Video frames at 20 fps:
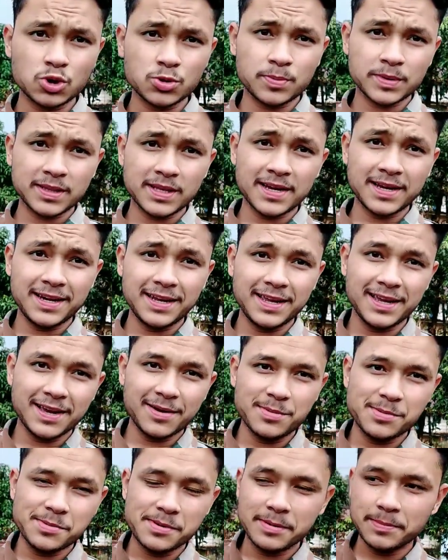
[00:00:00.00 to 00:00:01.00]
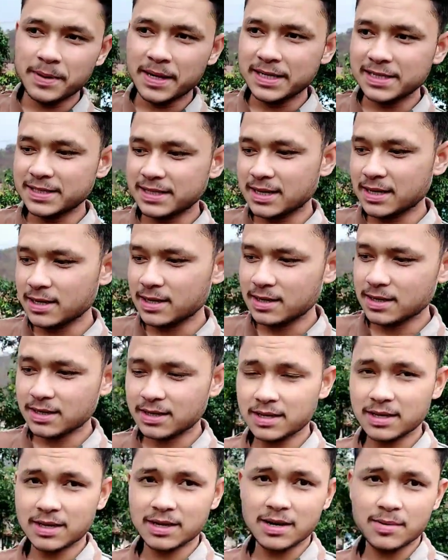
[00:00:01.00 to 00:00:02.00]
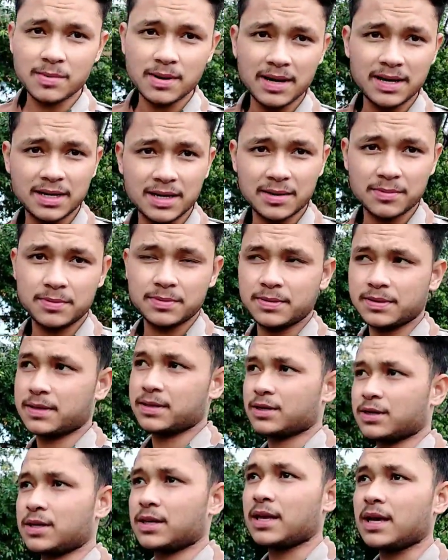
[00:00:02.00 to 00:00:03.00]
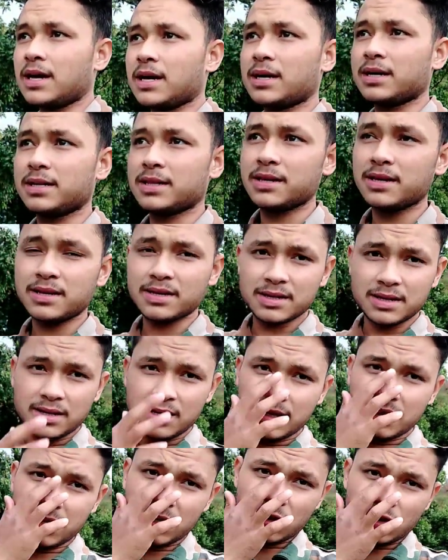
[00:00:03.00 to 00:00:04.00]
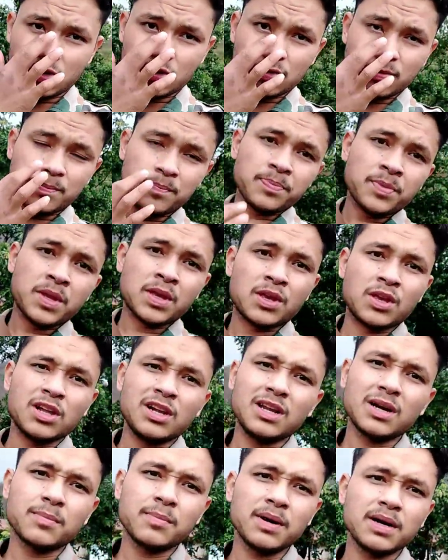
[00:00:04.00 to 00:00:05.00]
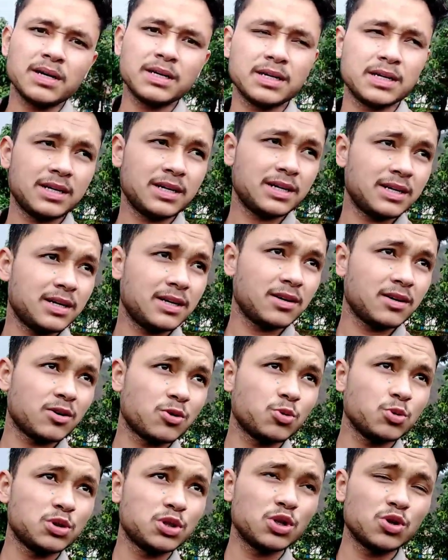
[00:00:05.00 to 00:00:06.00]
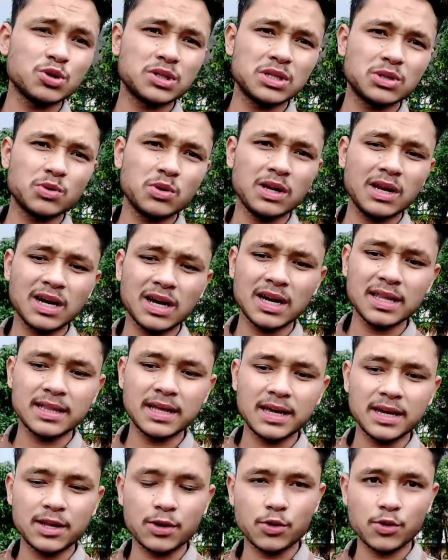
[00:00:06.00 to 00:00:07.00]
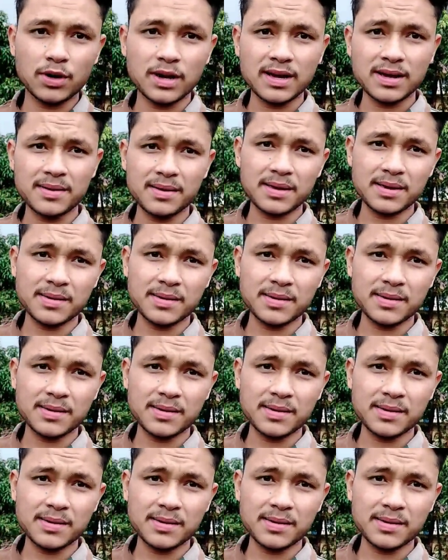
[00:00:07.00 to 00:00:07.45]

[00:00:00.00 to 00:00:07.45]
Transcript: कुछ पता नहीं है अभी भी बारिश का कि कब आए कब क्या कर दे ये लगभग कुछ दिनों से तो ये लगातार ही हो रहा है